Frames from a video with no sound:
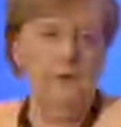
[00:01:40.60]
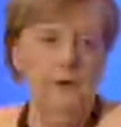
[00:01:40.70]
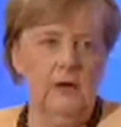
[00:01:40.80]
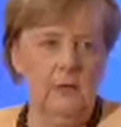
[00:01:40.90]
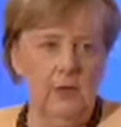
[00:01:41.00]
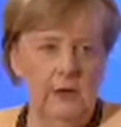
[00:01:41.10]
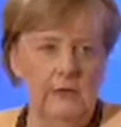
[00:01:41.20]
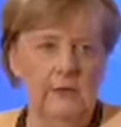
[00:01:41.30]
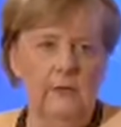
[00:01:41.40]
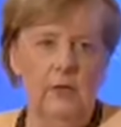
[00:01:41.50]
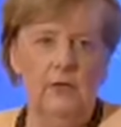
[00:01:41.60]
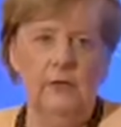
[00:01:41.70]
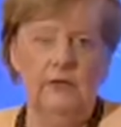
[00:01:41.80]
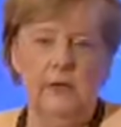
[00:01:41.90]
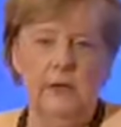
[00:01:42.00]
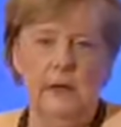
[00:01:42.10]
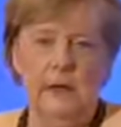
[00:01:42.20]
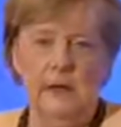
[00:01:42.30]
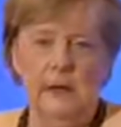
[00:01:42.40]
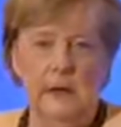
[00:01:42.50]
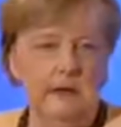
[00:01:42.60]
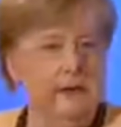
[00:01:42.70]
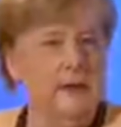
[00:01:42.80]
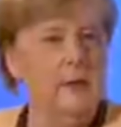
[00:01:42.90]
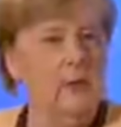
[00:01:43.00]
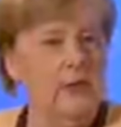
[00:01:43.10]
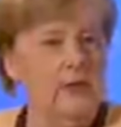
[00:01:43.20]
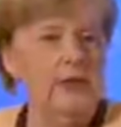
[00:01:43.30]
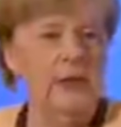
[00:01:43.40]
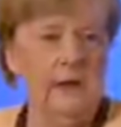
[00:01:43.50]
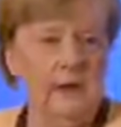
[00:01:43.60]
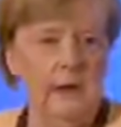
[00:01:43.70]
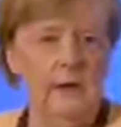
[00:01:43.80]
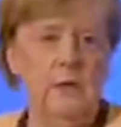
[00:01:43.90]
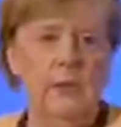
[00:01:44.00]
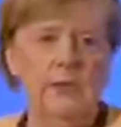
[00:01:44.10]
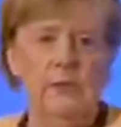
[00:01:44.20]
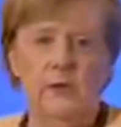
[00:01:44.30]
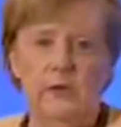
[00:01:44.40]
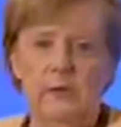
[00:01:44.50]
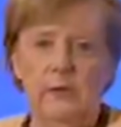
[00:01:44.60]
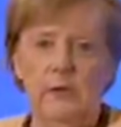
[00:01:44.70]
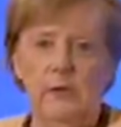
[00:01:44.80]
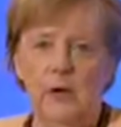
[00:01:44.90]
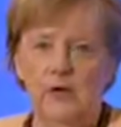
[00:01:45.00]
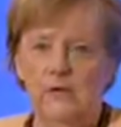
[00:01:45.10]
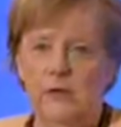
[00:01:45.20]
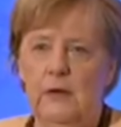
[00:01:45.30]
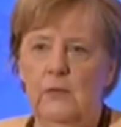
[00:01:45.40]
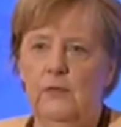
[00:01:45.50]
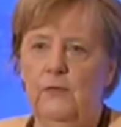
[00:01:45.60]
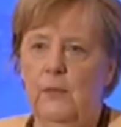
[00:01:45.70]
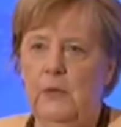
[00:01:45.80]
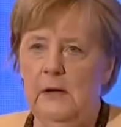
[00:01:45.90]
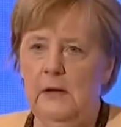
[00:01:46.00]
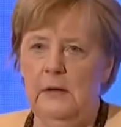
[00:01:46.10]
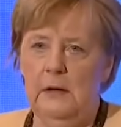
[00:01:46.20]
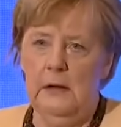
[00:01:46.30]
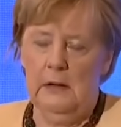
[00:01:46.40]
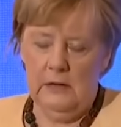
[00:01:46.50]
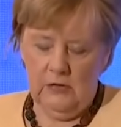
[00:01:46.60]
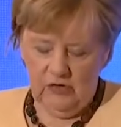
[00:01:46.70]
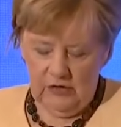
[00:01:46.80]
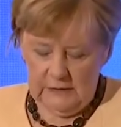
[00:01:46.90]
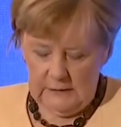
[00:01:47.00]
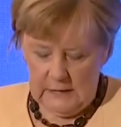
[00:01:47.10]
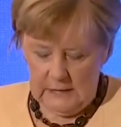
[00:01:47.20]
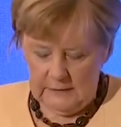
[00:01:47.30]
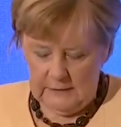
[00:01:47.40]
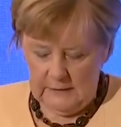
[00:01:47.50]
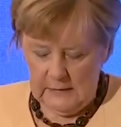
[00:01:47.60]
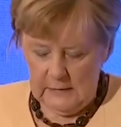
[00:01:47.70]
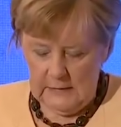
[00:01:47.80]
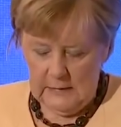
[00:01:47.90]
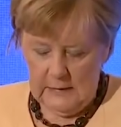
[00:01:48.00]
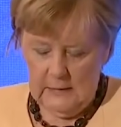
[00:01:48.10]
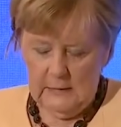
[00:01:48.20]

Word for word: auch wieder deutlich geworden, wenn die einzelnen Minister ihre persönlichen Biografien und Familiengeschichten erzählen,